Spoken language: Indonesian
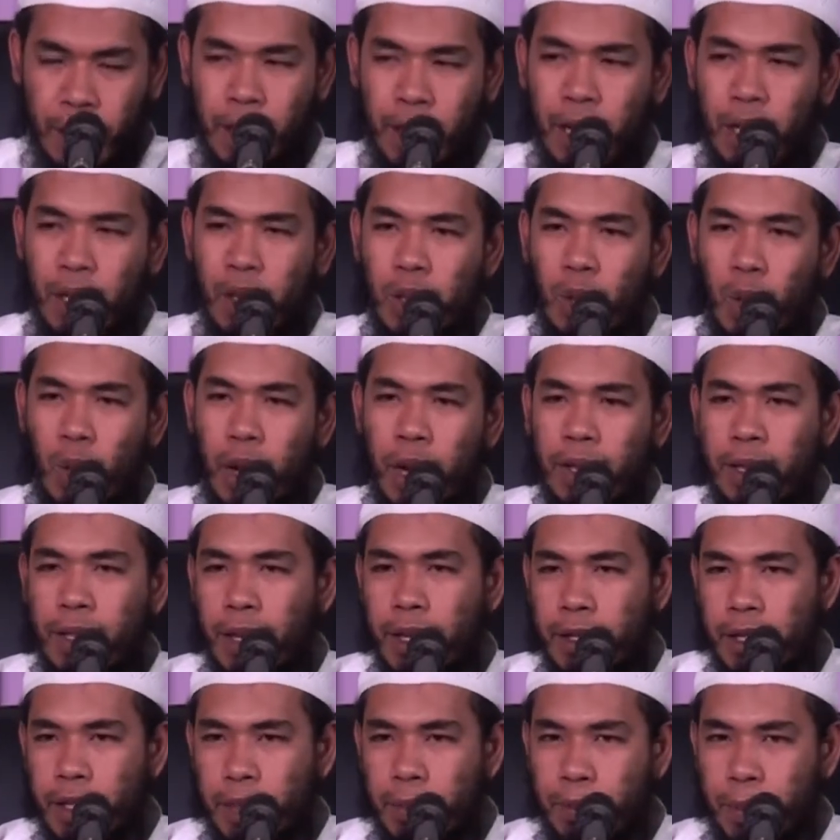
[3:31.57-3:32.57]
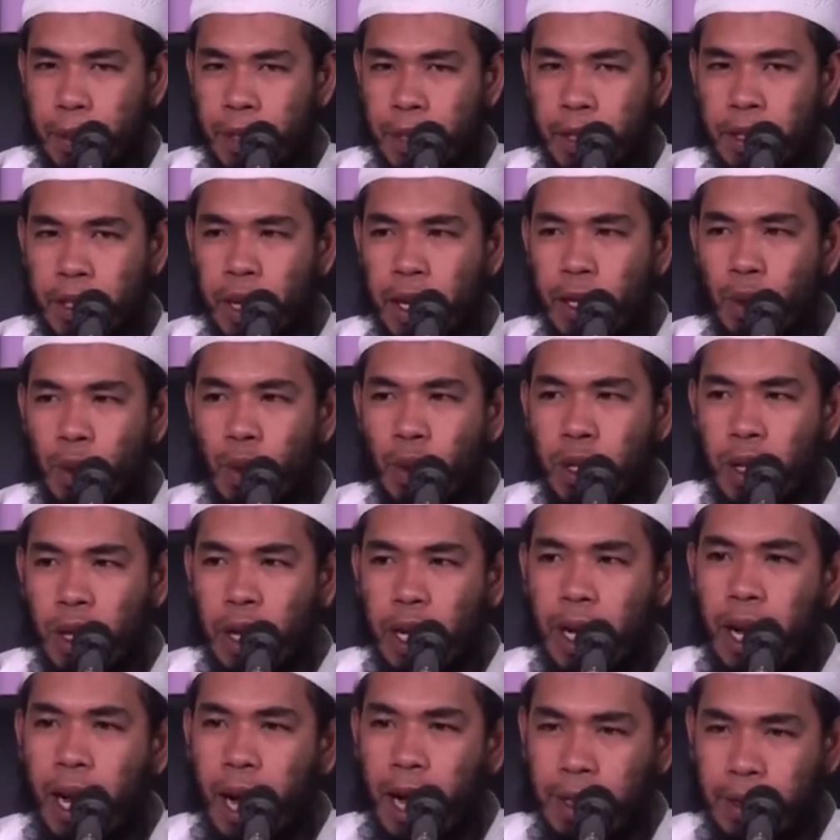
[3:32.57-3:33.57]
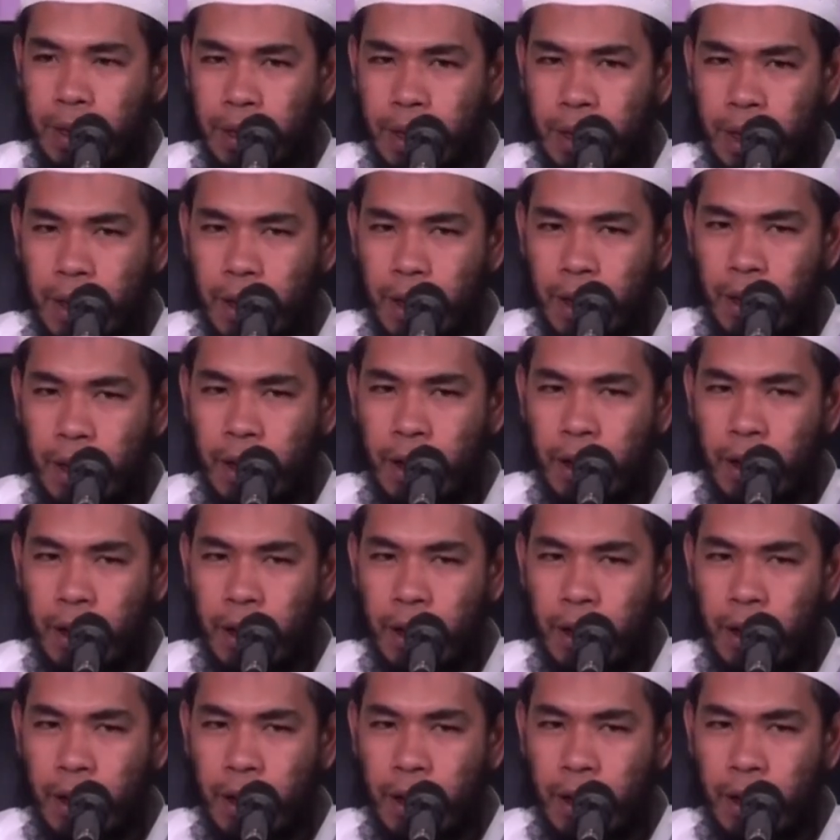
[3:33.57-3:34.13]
jadi sholat yang sifatnya itu terikat ya